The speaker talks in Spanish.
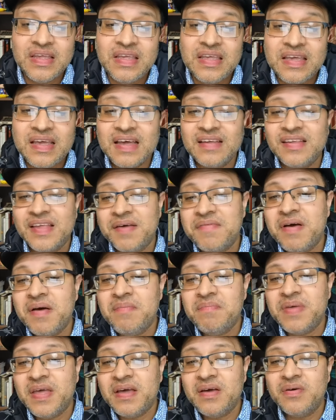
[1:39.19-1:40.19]
y que se
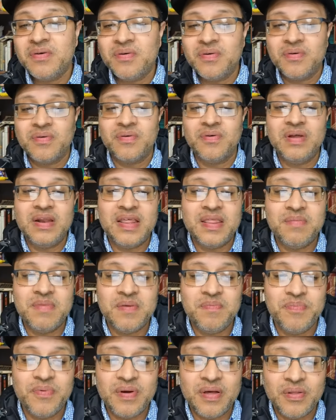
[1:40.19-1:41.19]
llevaban bien con los
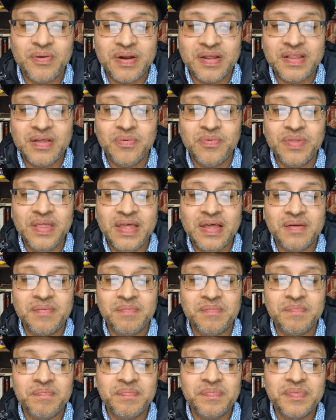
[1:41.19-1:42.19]
demás pobladores de Judea.